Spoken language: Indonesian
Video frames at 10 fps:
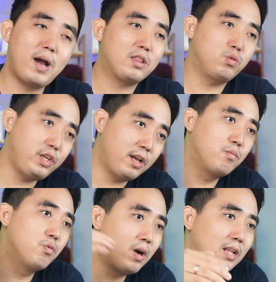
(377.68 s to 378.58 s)
waktunya
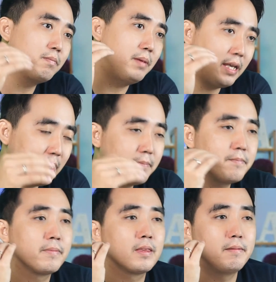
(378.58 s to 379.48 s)
buat bikin
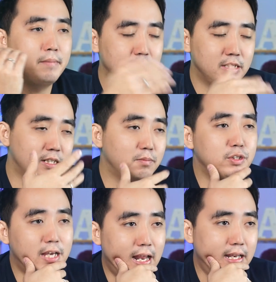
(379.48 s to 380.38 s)
bisnis
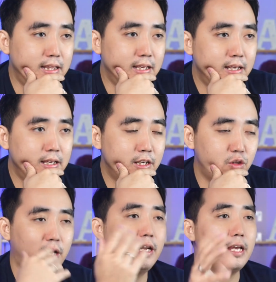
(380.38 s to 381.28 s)
tersebut jalan gitu
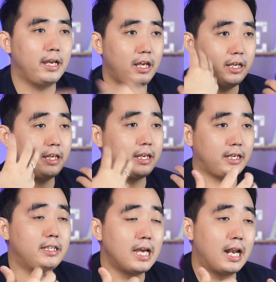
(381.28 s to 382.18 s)
karena ya
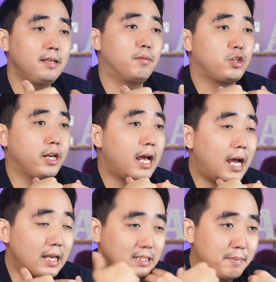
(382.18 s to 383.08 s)
jalannya motornya
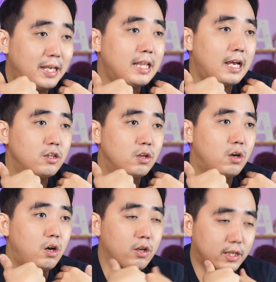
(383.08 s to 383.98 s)
ah, sama kita gitu loh.
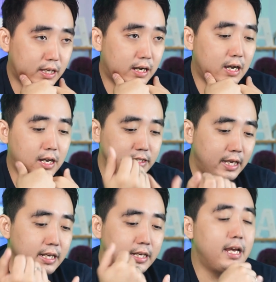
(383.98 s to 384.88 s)
Kalau kita nggak
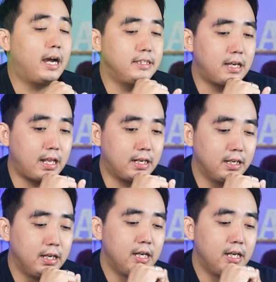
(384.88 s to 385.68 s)
ngerjain ya dia nggak jalan.